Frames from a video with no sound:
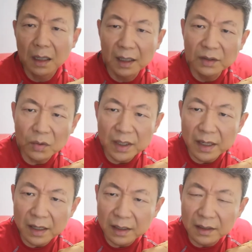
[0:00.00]
很多
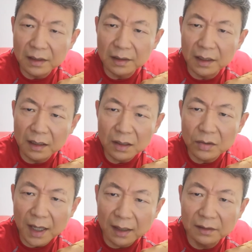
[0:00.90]
人。能
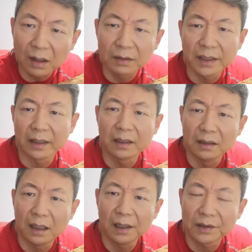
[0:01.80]
够看到这
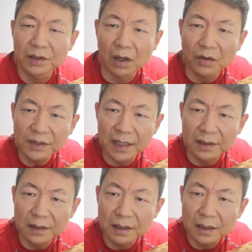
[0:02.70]
个朝
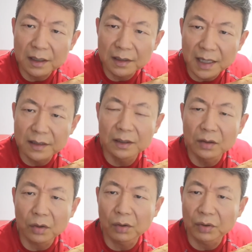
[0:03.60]
鲜战争，
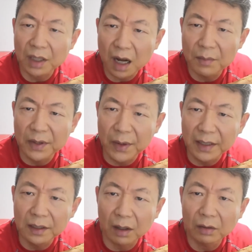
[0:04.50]
或者说抗美
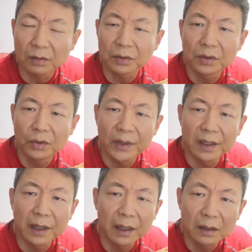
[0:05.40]
援朝
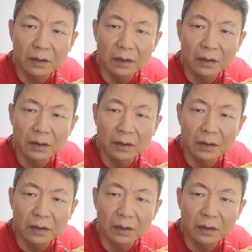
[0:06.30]
对